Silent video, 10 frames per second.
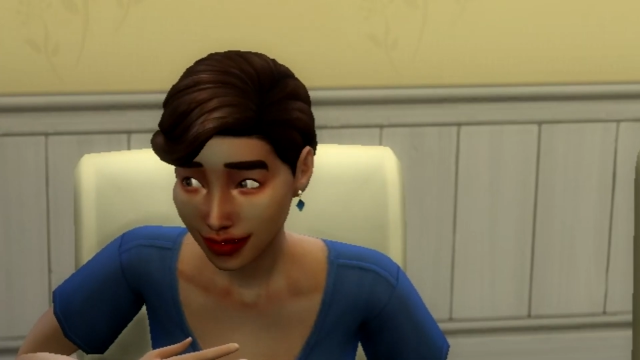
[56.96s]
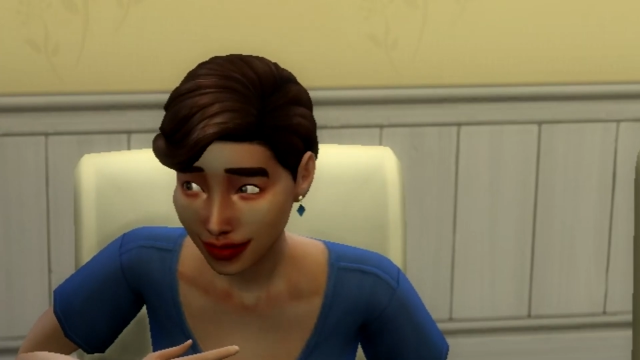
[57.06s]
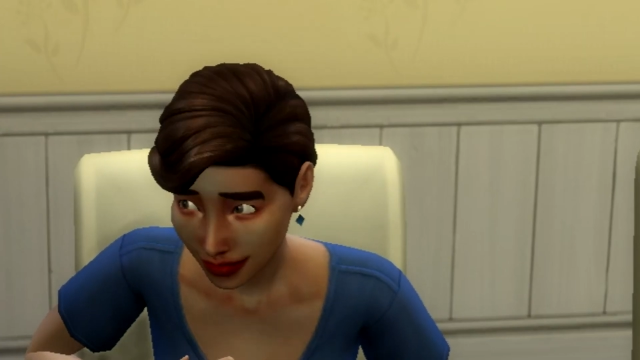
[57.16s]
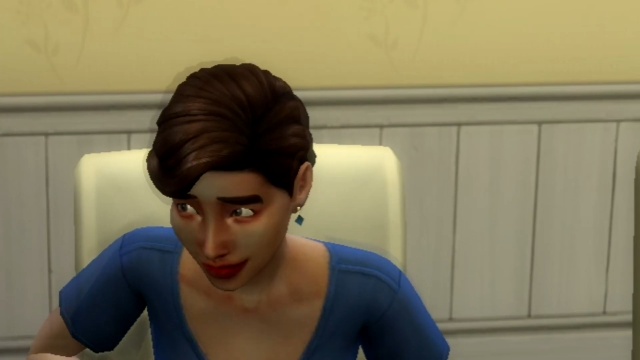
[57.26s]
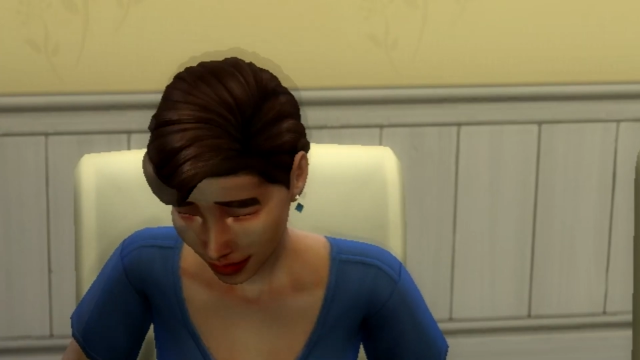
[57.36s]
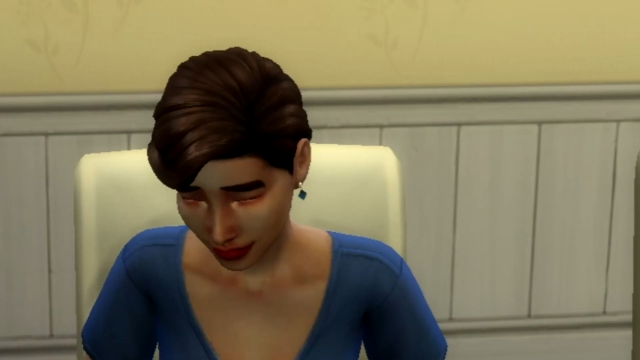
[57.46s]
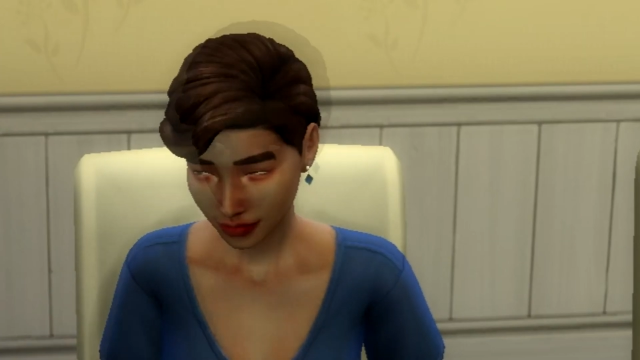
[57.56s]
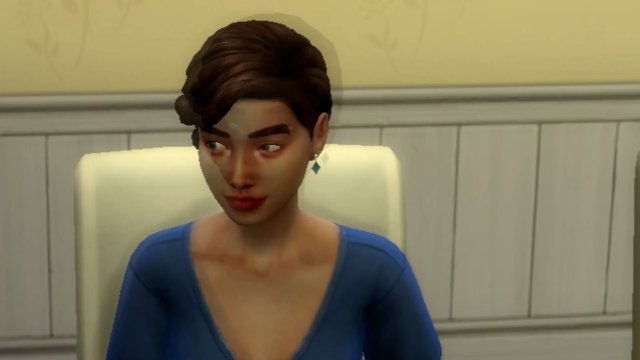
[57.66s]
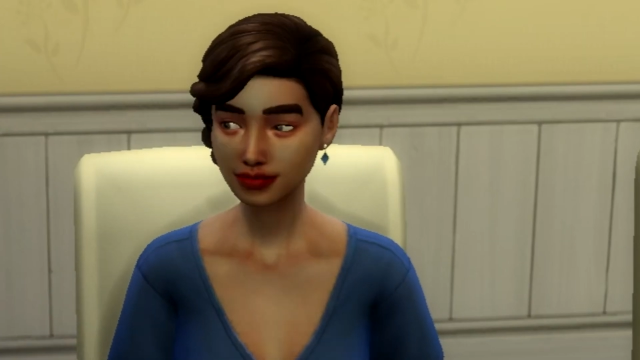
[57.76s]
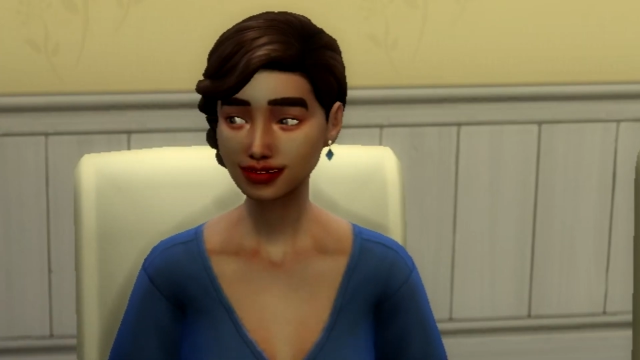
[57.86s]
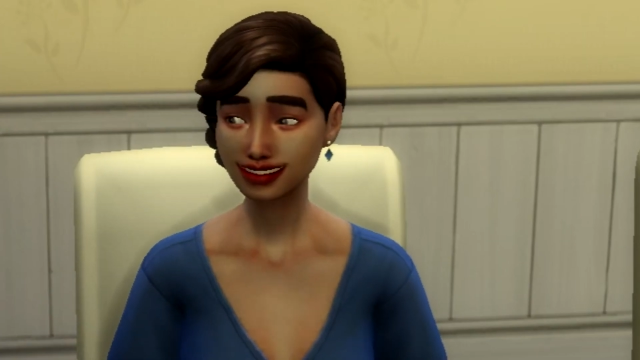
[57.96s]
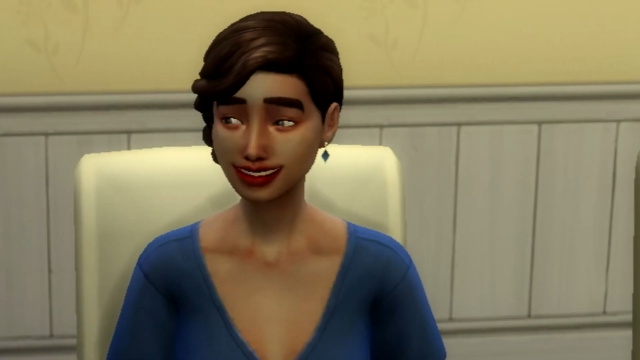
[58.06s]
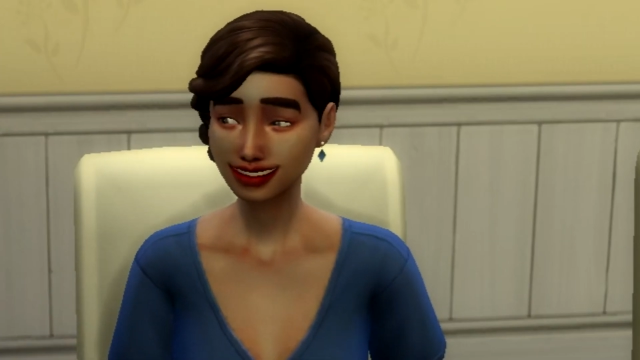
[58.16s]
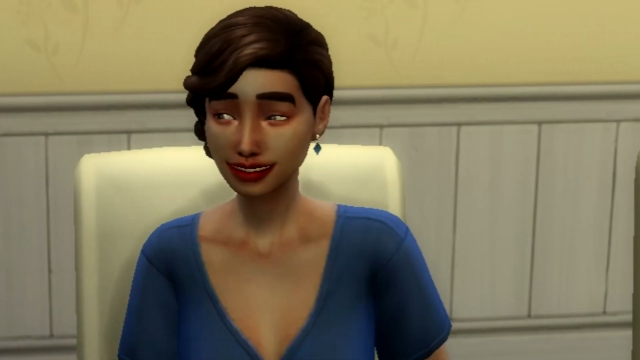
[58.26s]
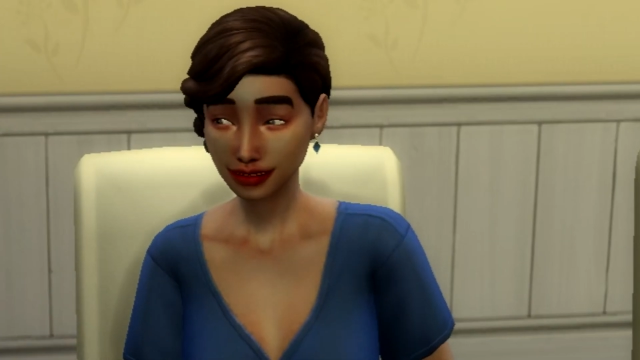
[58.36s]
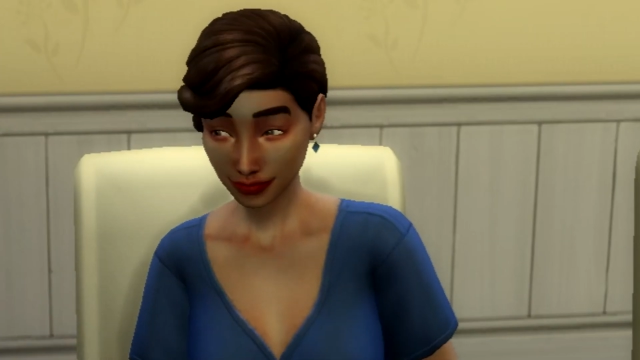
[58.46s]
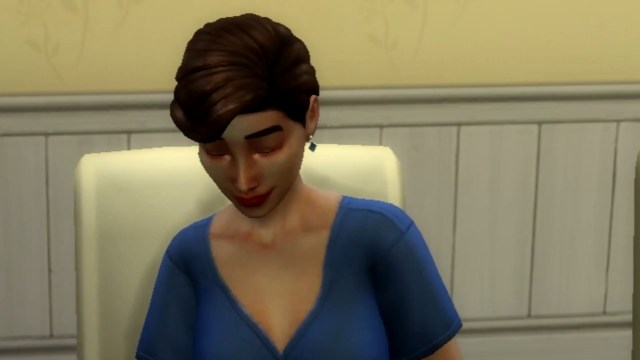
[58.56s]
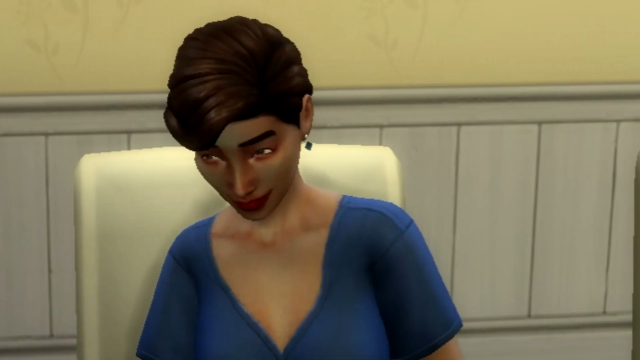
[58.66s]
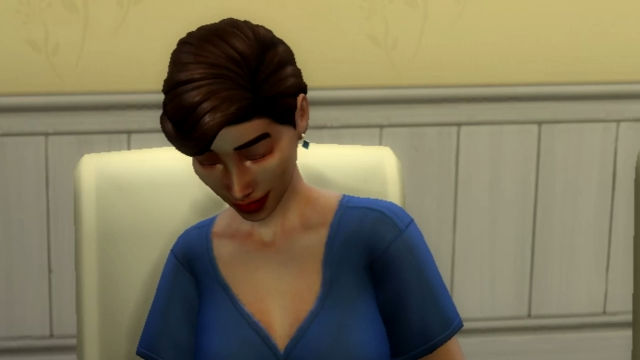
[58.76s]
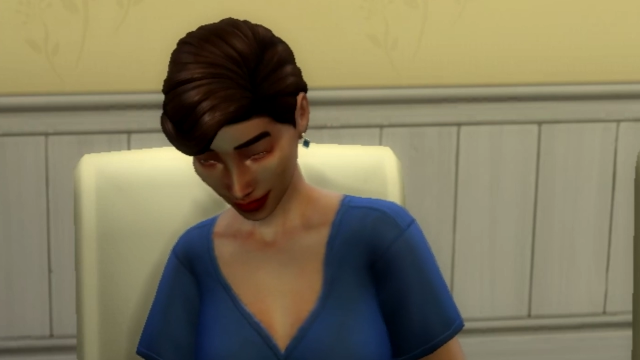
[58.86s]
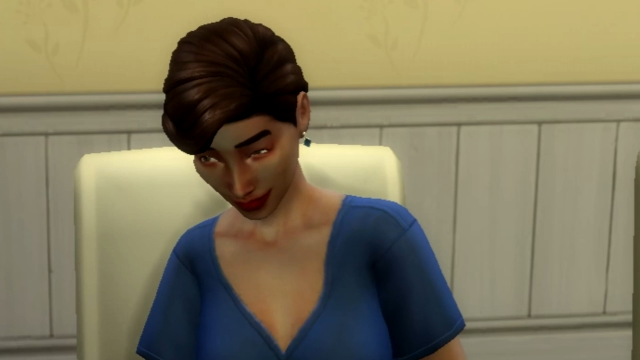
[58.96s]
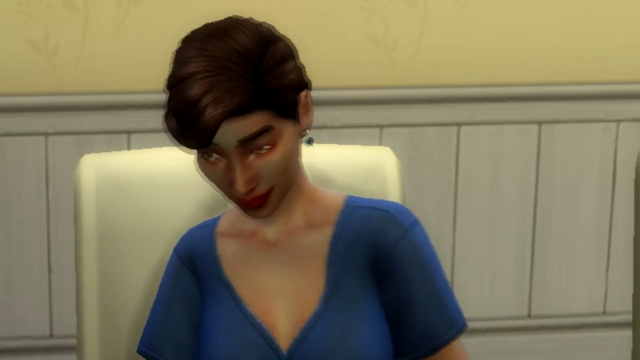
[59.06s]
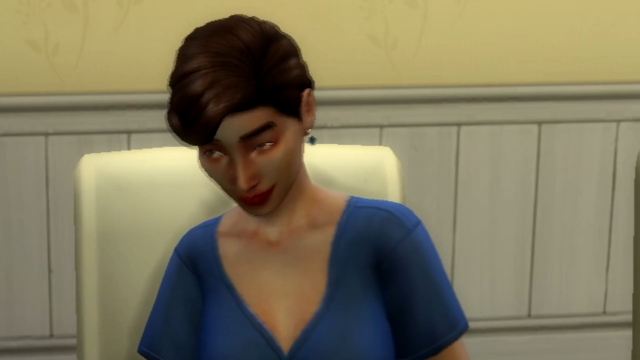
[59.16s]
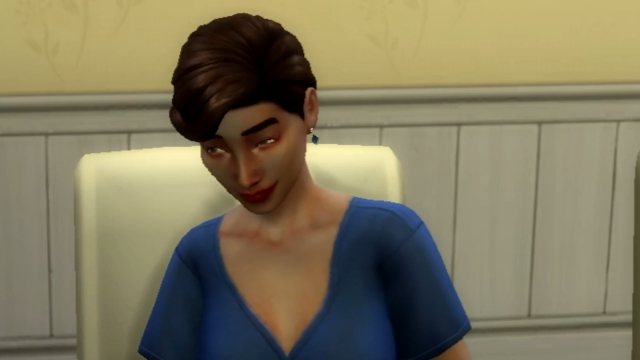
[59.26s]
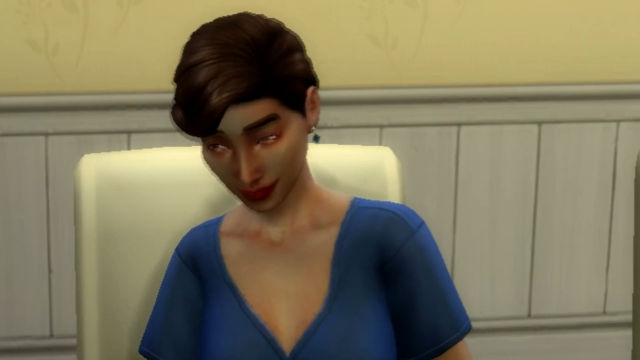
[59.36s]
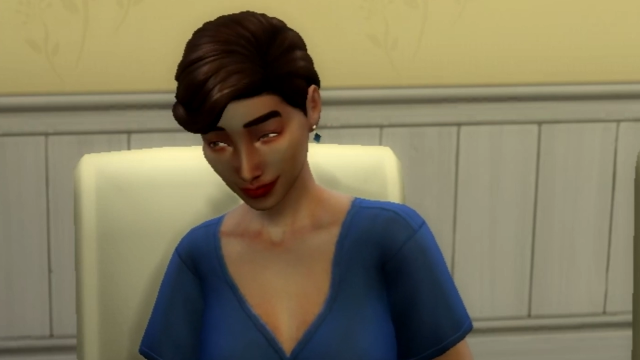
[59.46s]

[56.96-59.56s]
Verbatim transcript: ฉันสี่แย่เลยแพ้เยอะ